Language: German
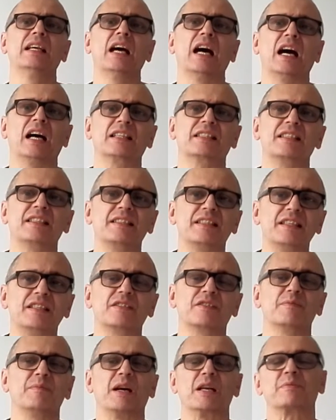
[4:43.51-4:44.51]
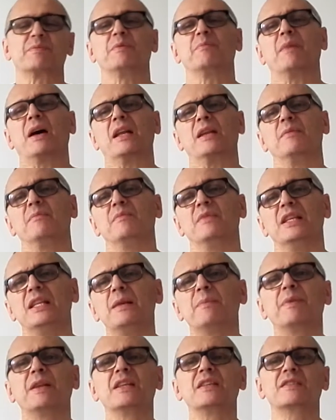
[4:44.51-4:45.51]
hat sie sich zum Beispiel in meinem
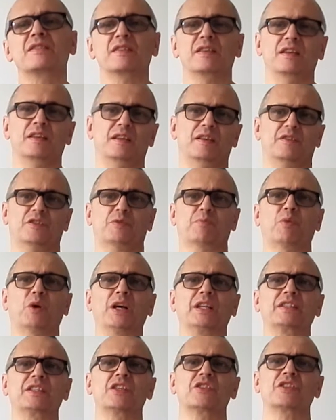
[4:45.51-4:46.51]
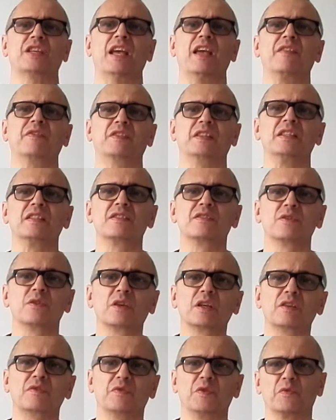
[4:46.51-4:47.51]
Lieblingssportgeschäft in
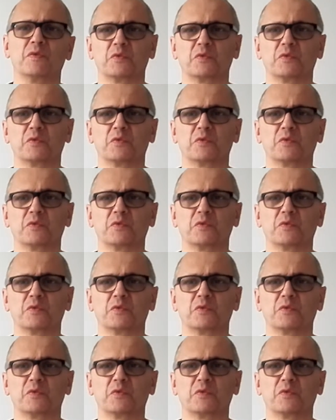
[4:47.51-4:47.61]
Zürich für